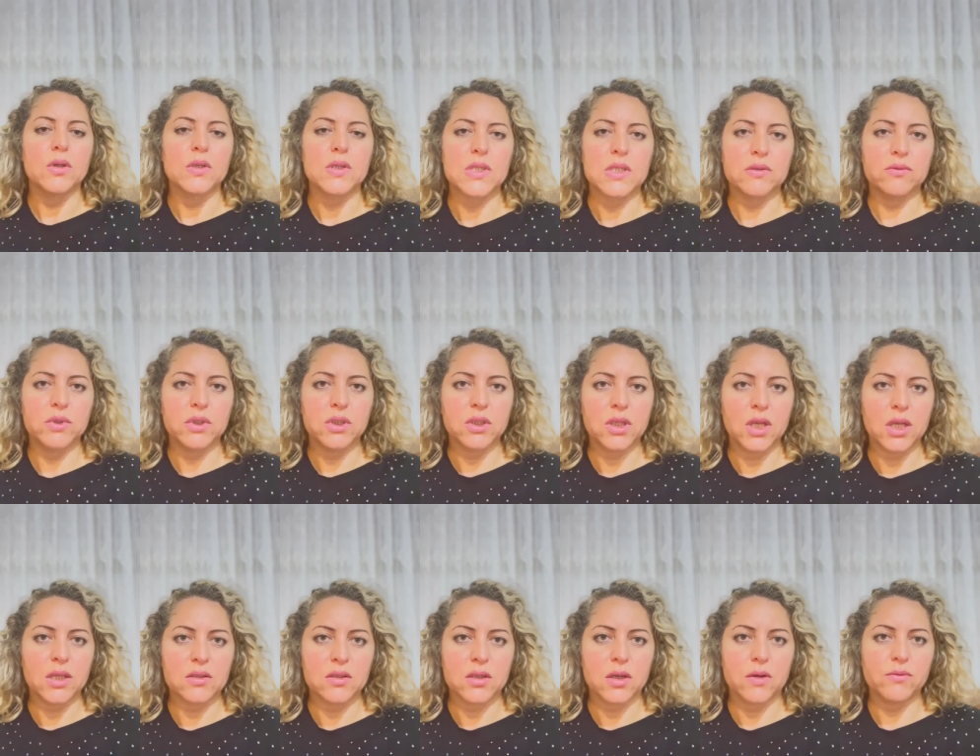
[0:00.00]
sıvının
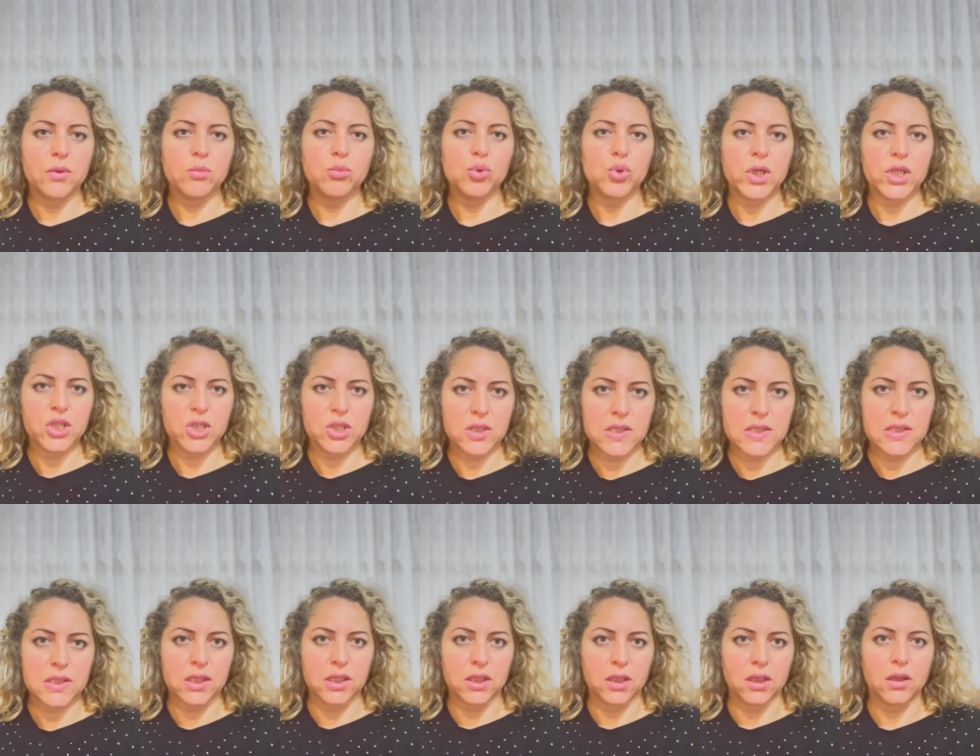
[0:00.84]
etrafa bulaş
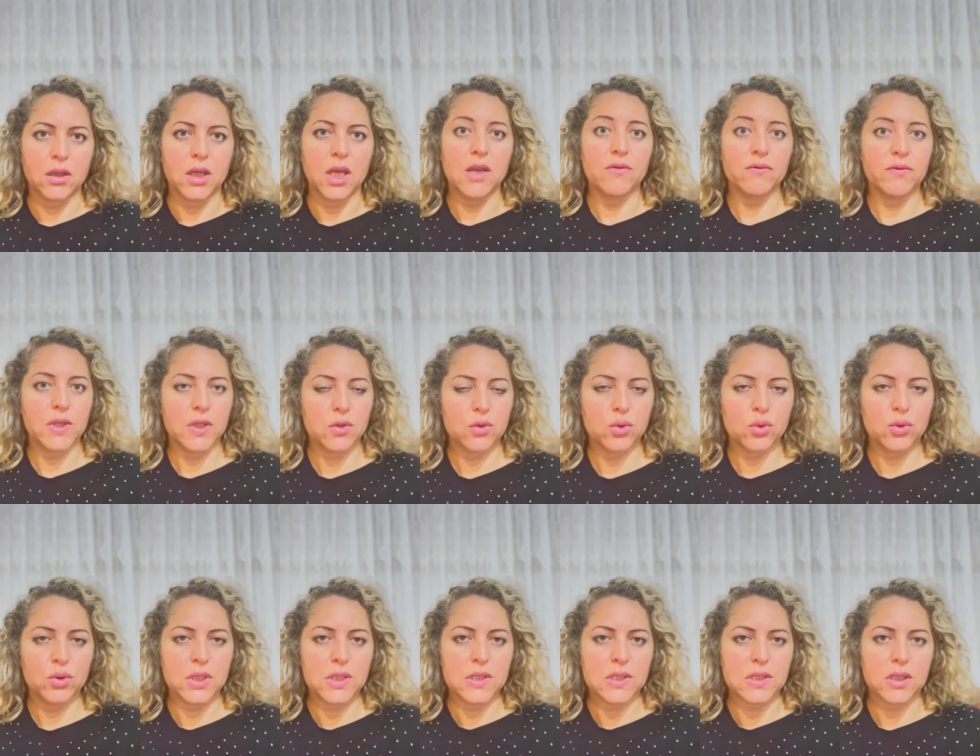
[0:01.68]
riskini, enfeksiyon
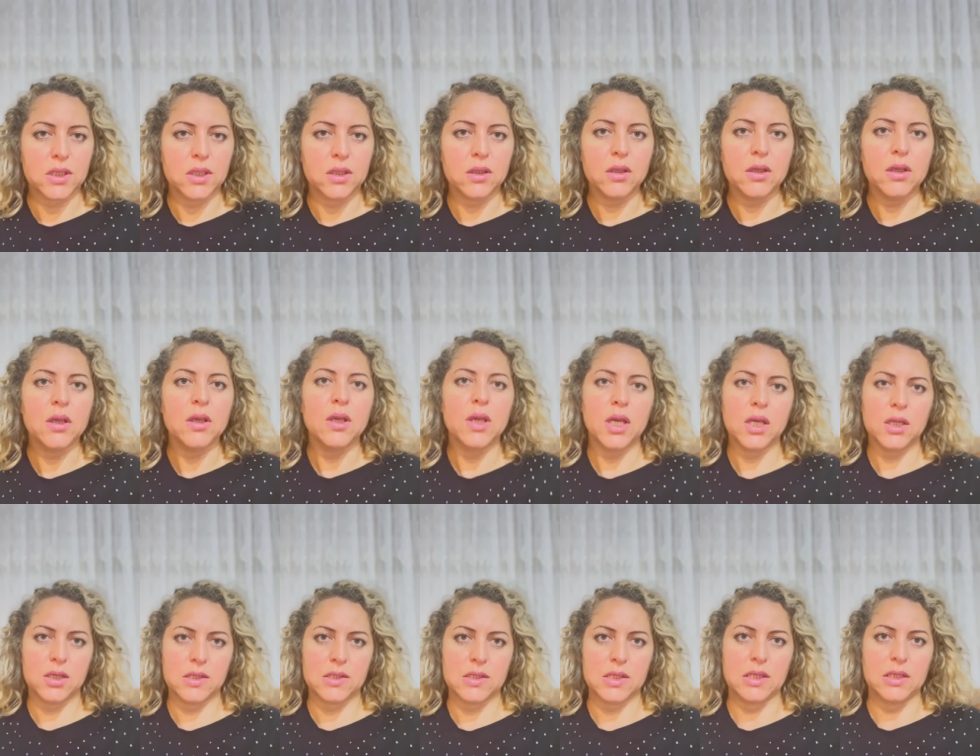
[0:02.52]
riskini en
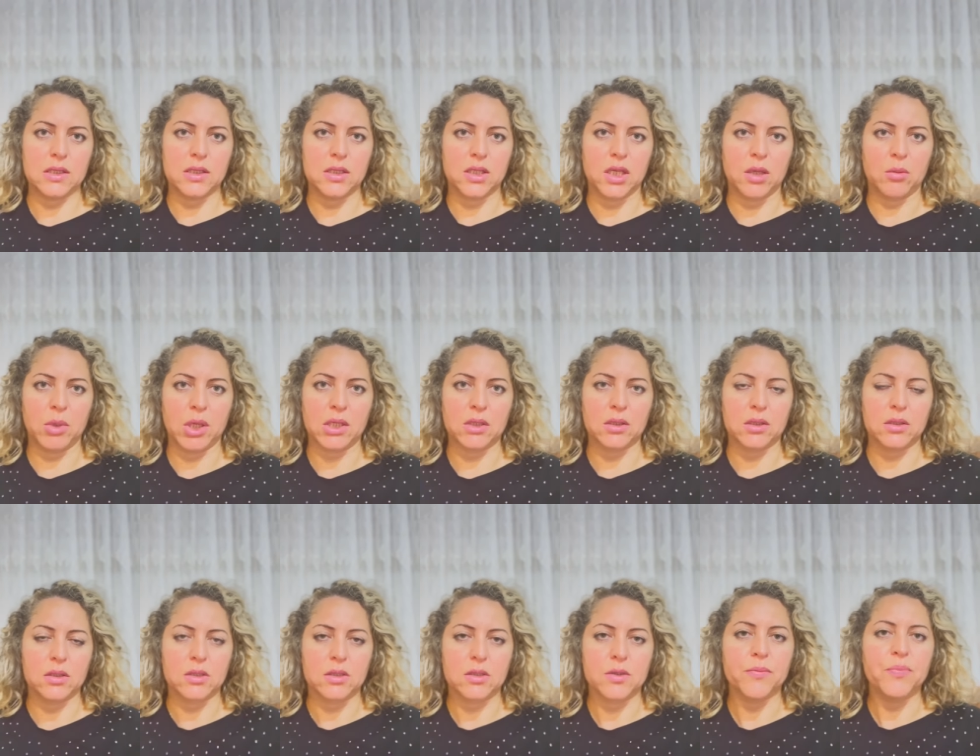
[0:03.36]
aza
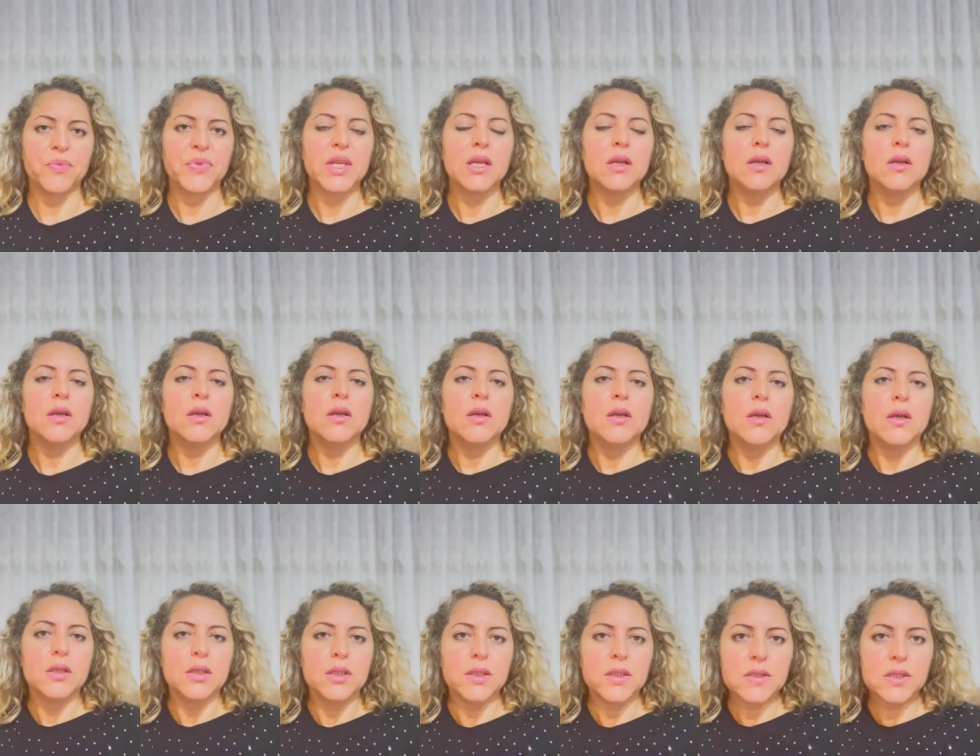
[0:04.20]
indirgemektedir.
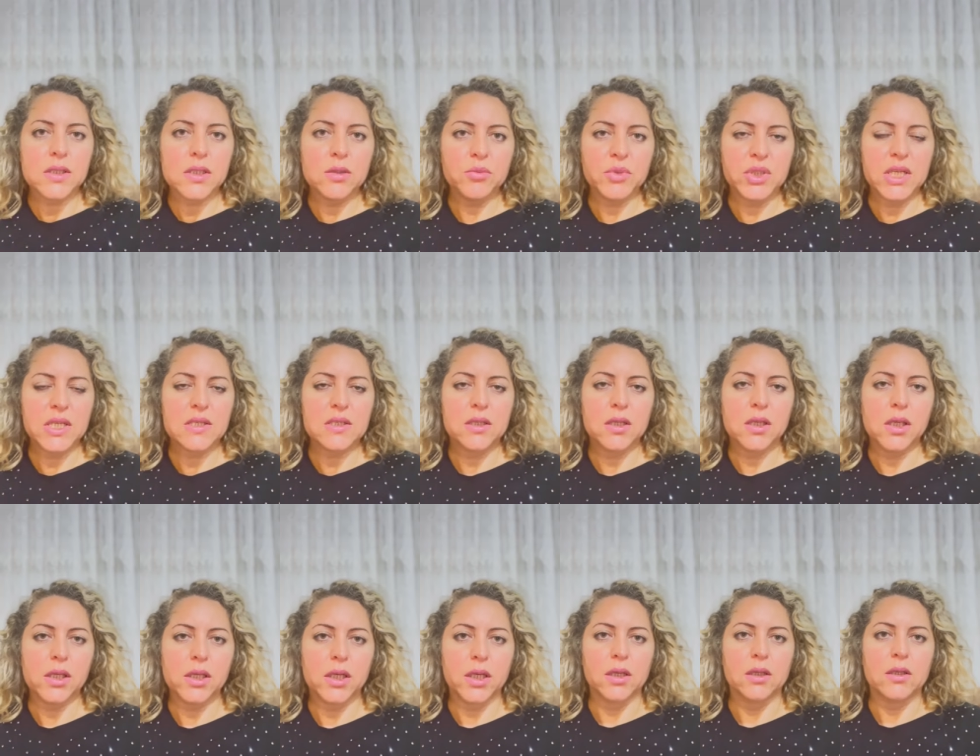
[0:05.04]
Yazılım
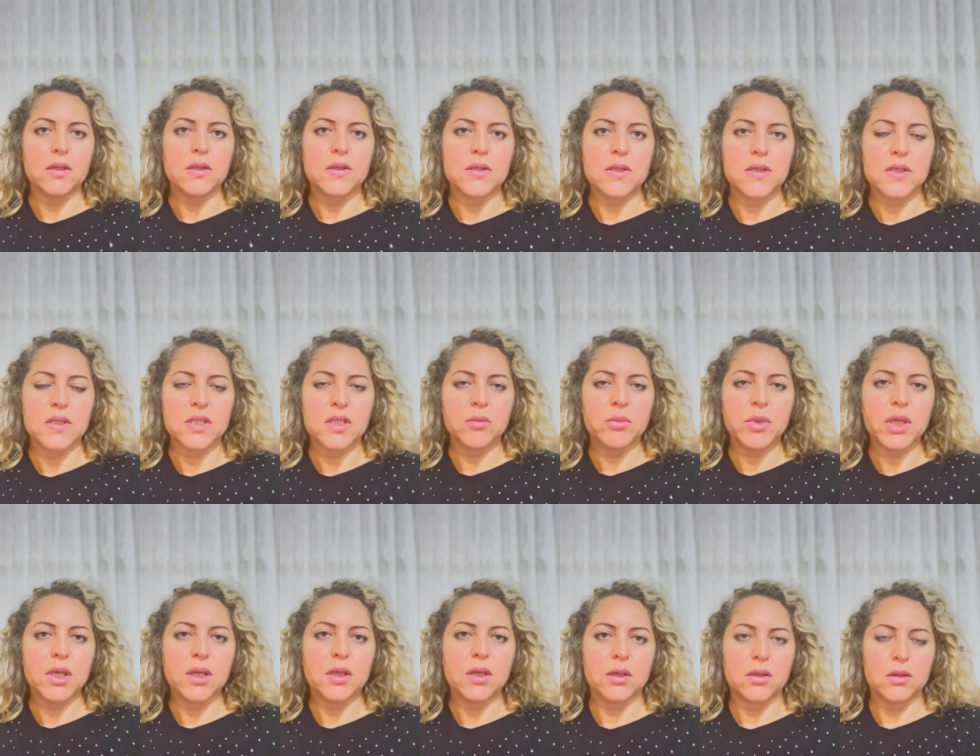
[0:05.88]
desteğiyle sisteme
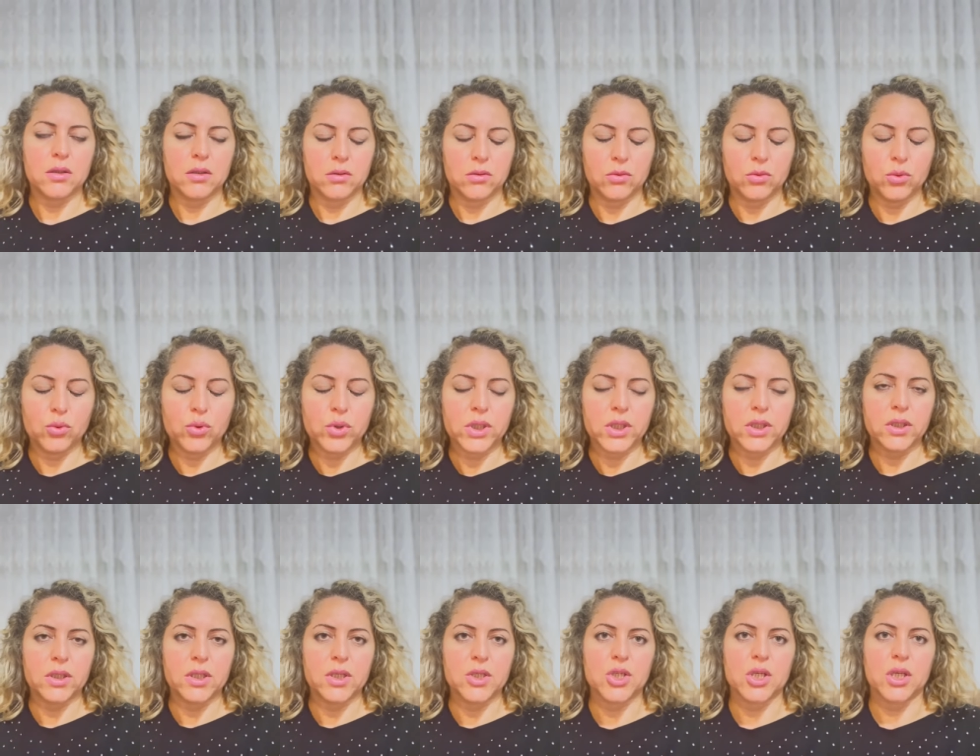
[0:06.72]

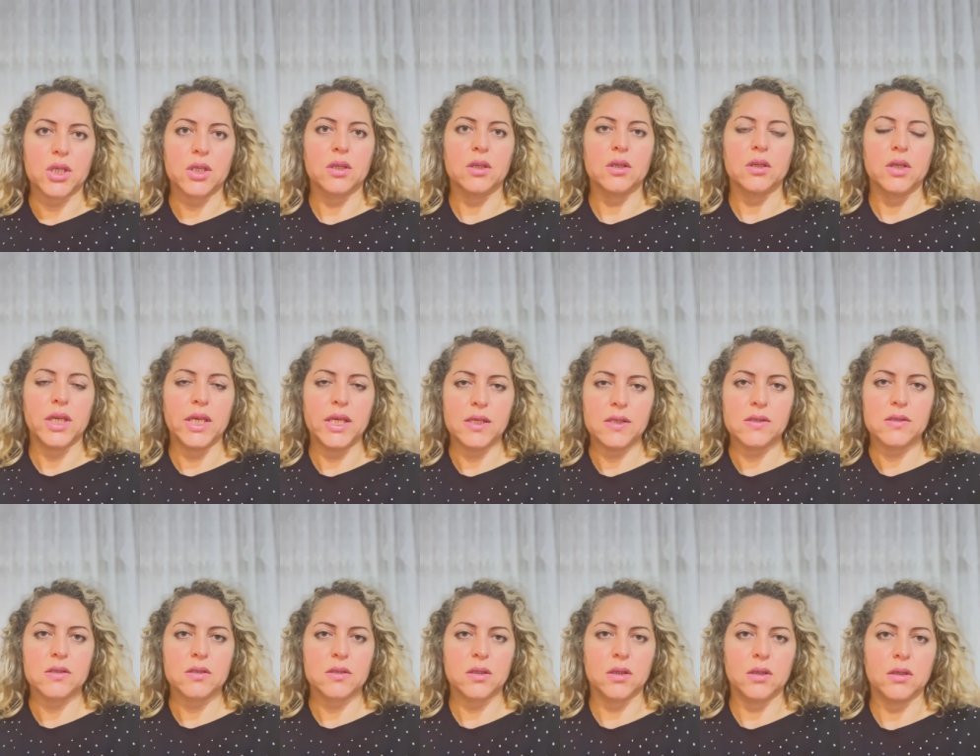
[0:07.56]
yüklenilecek
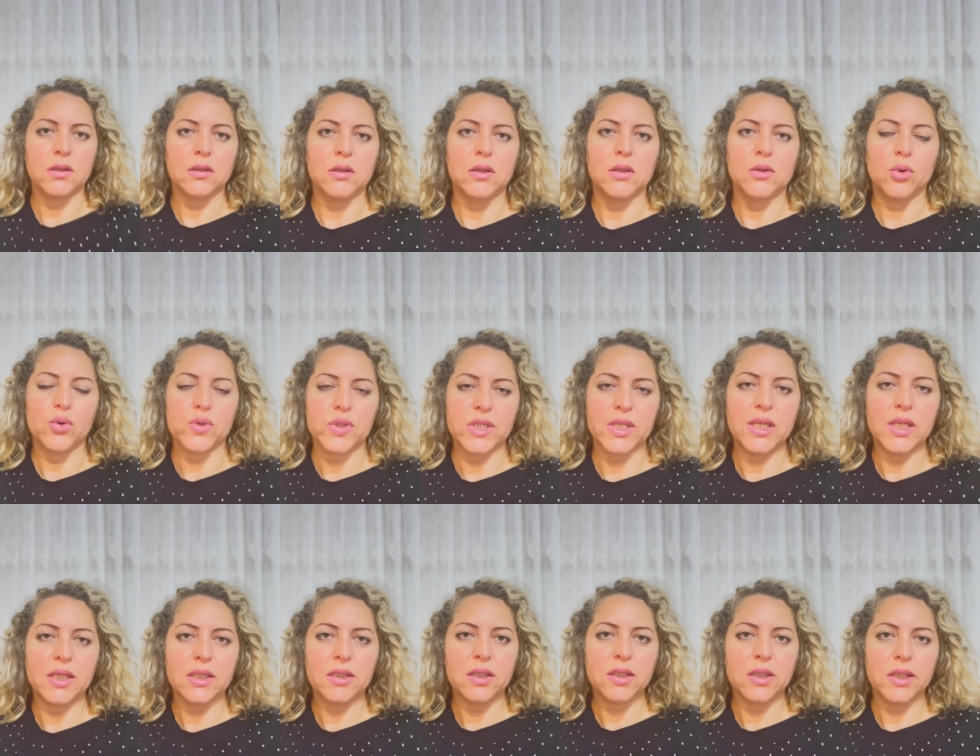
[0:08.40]
ekstra
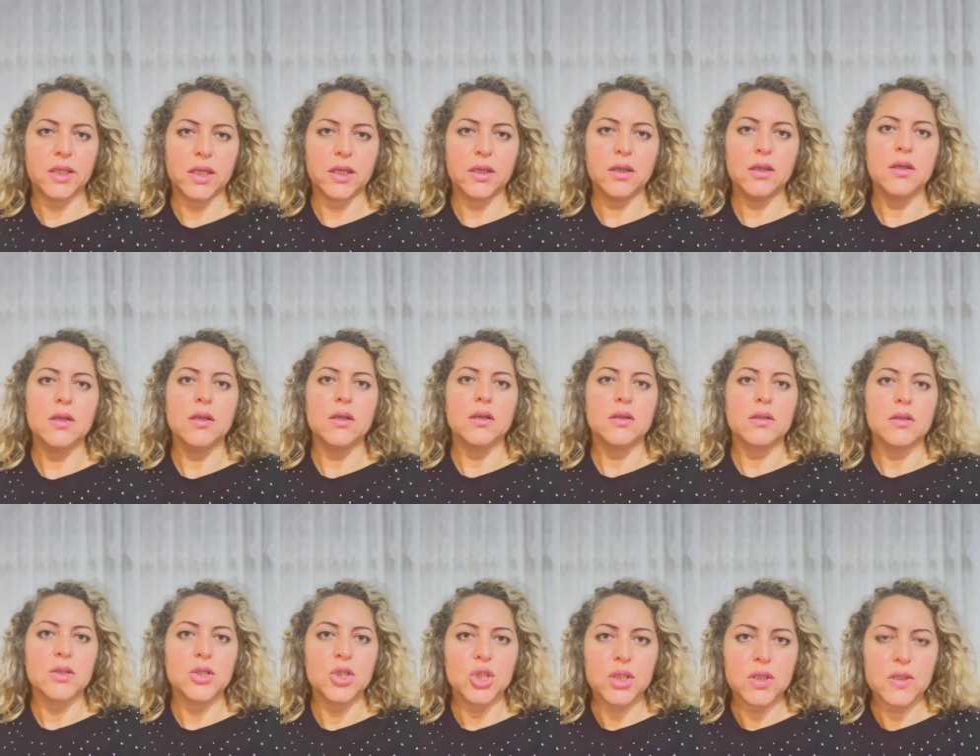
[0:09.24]
özellikler ile
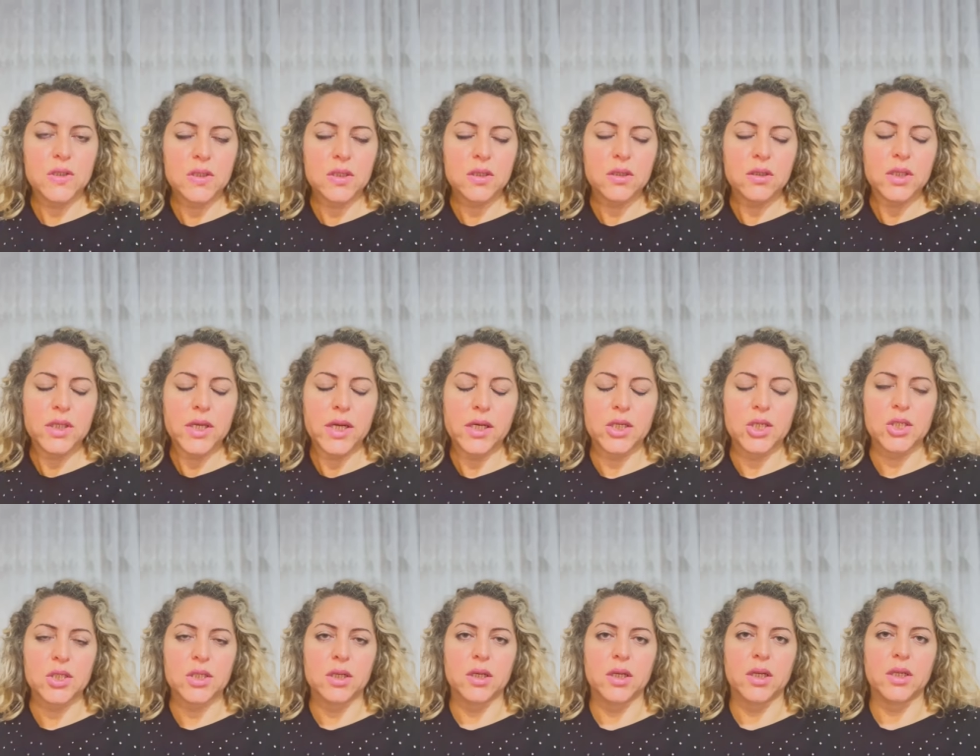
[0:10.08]
cihaza
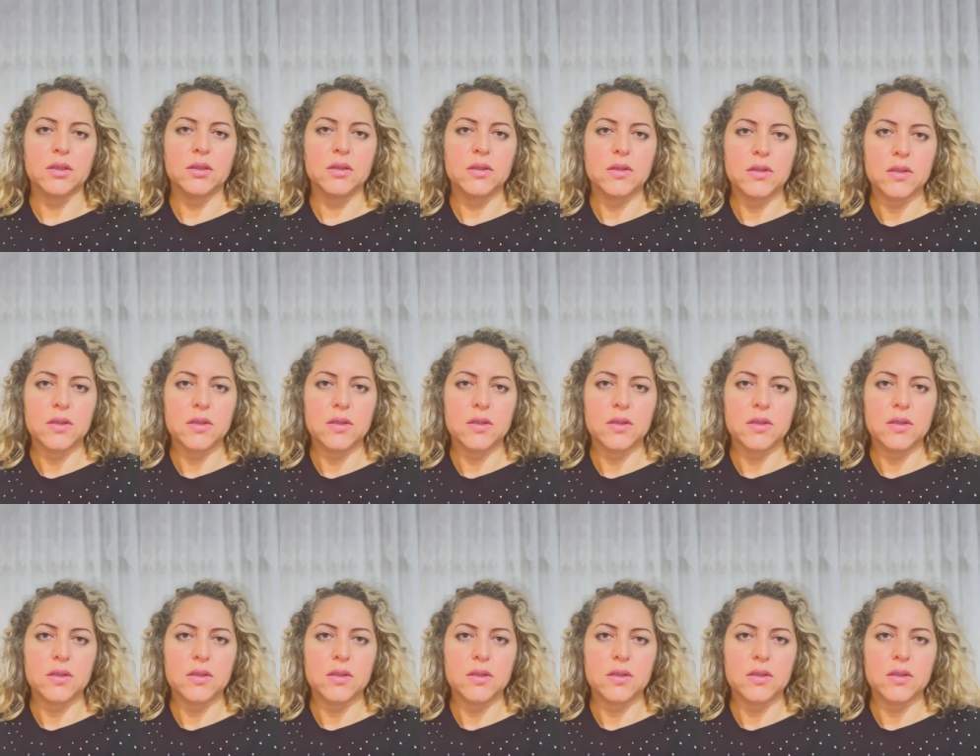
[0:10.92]
yerleştirilen